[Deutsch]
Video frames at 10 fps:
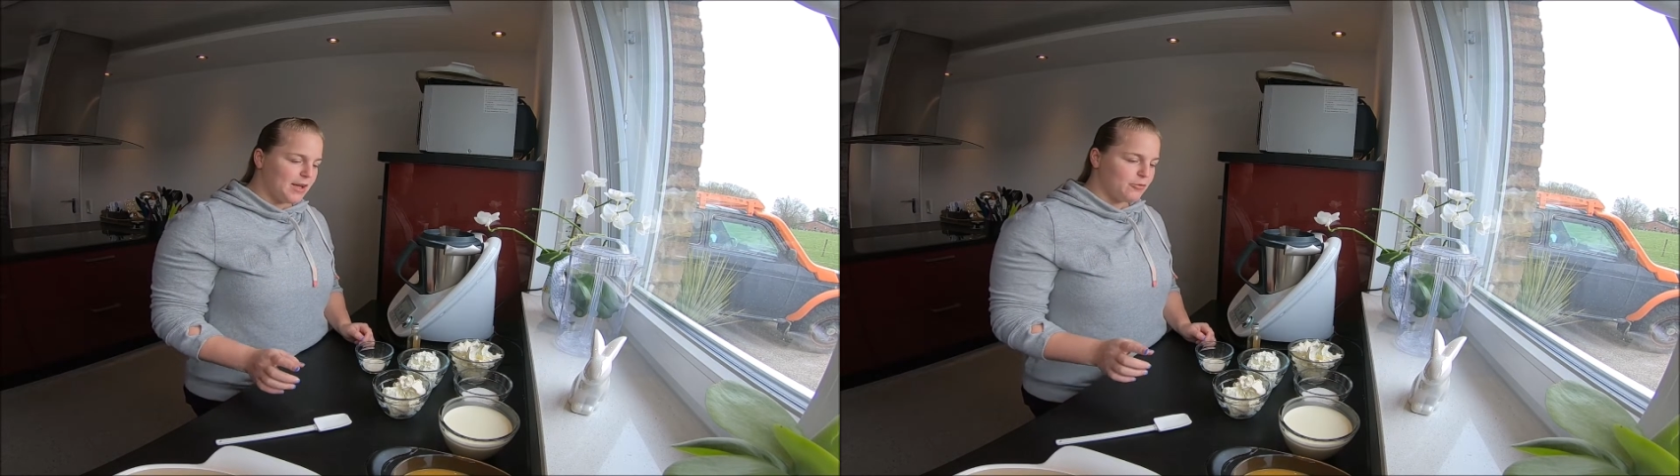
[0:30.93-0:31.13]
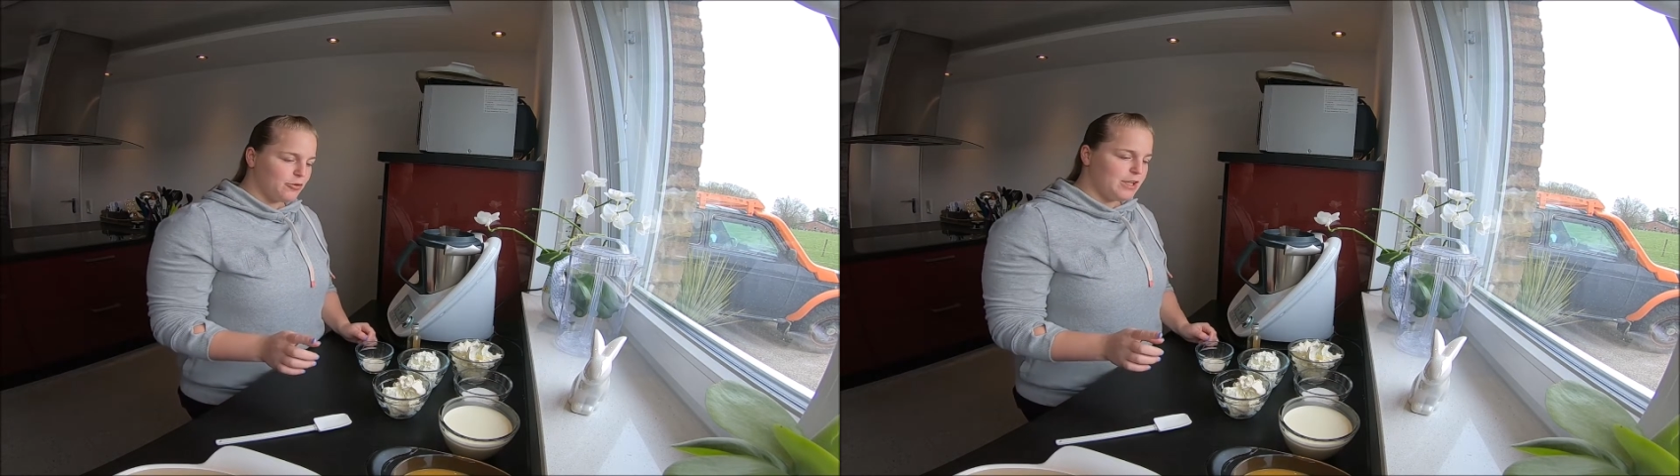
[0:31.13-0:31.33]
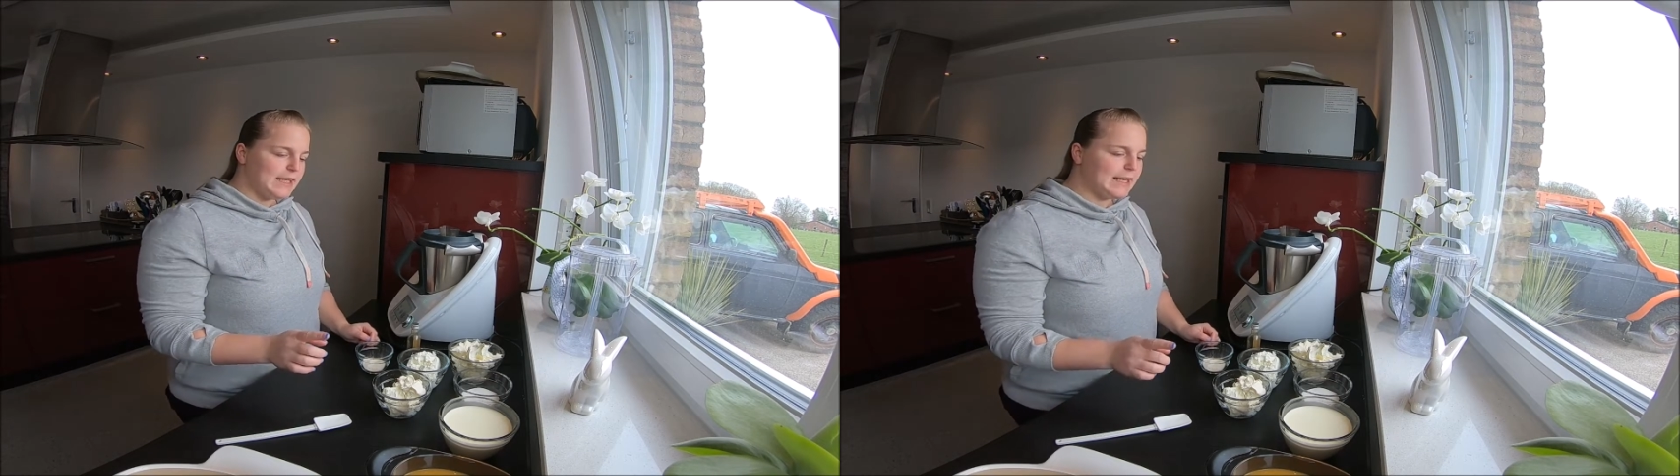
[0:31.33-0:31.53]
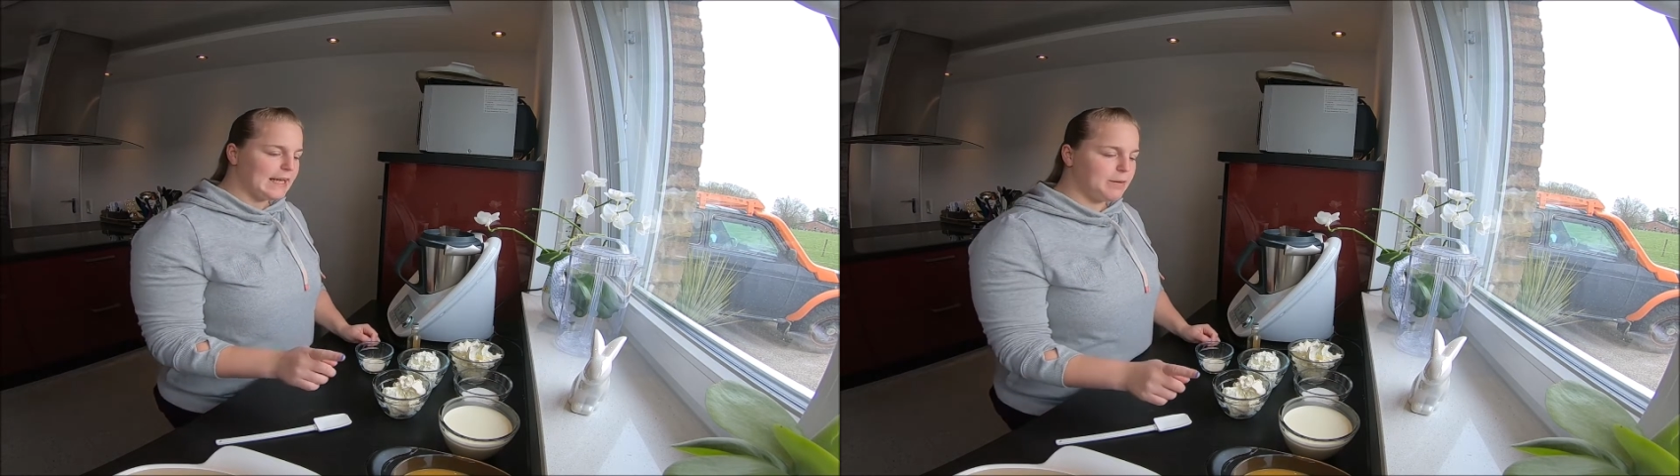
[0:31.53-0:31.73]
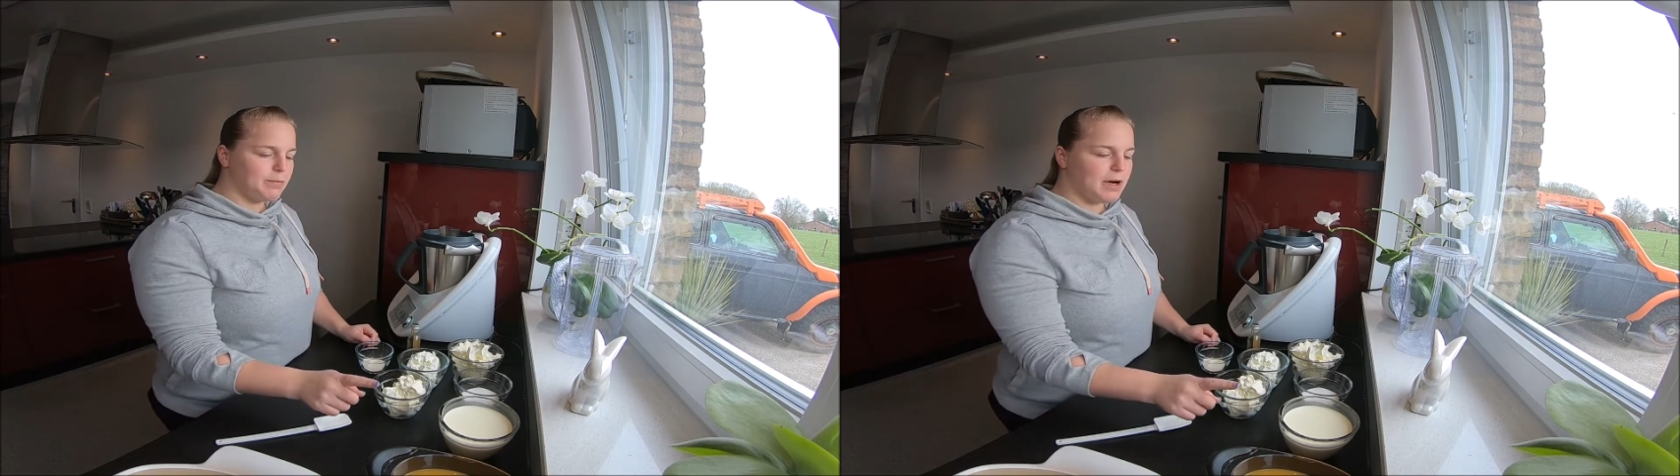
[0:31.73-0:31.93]
Für die
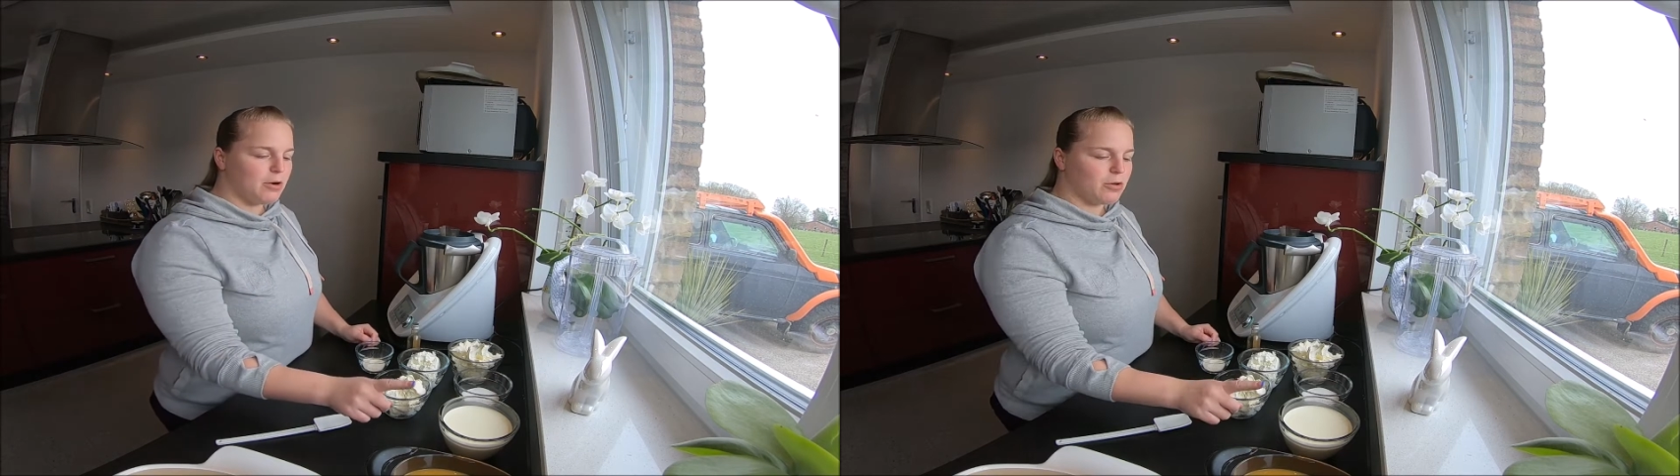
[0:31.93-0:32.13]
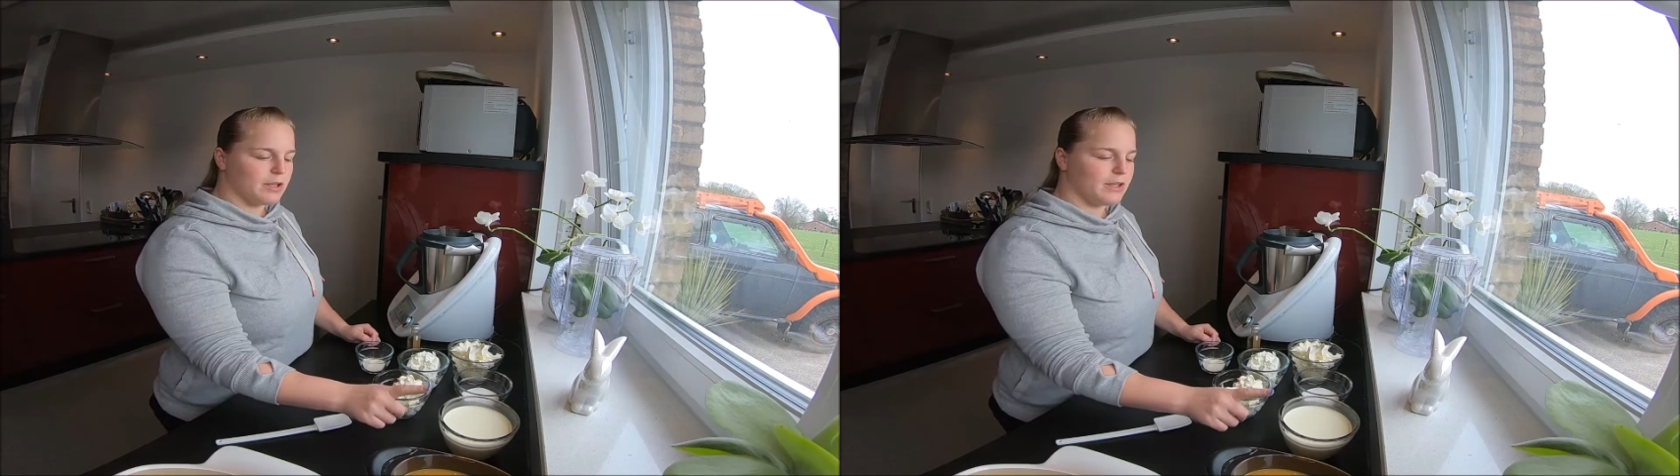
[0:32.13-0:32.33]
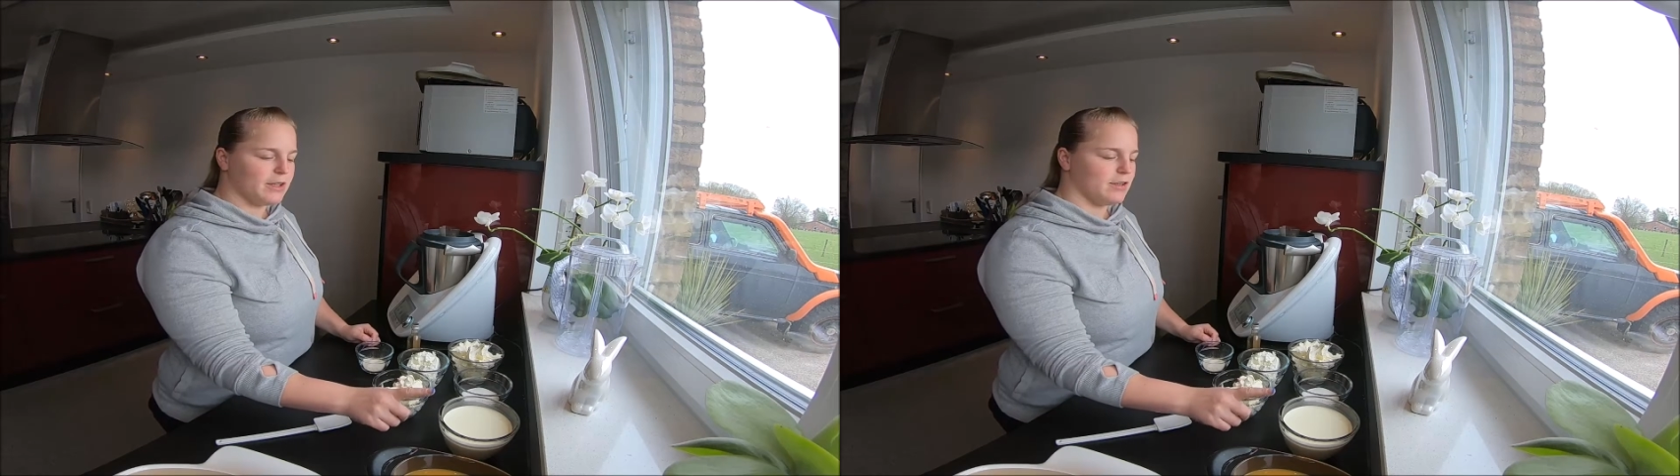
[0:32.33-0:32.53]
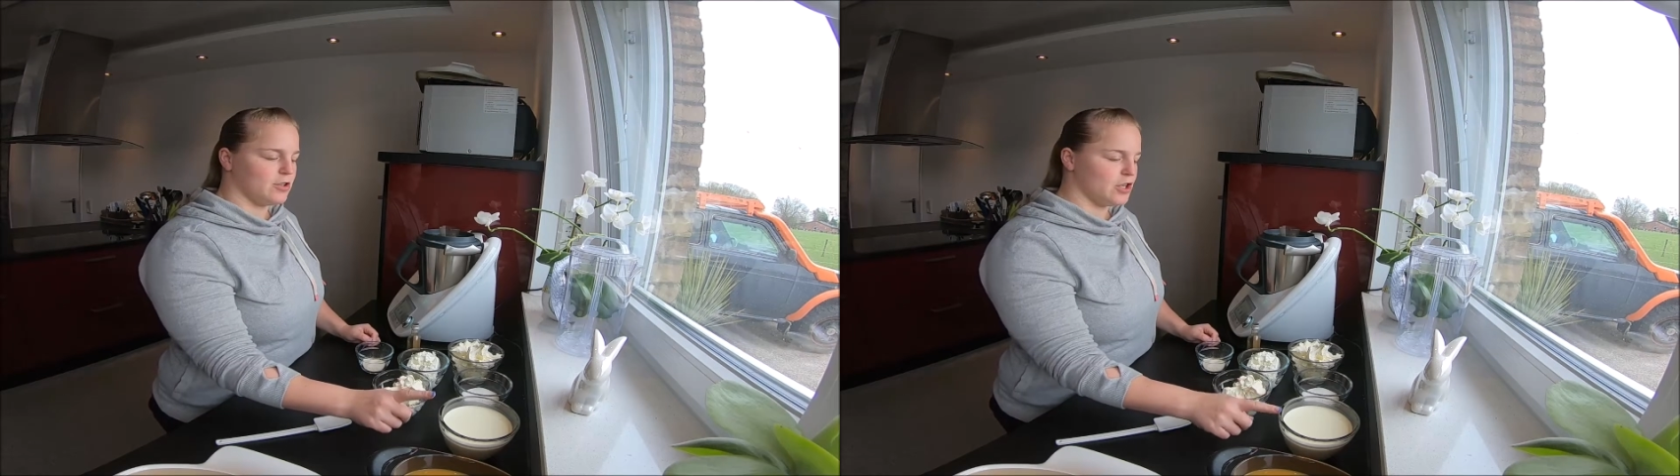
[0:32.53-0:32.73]
Creme brauche ich äh,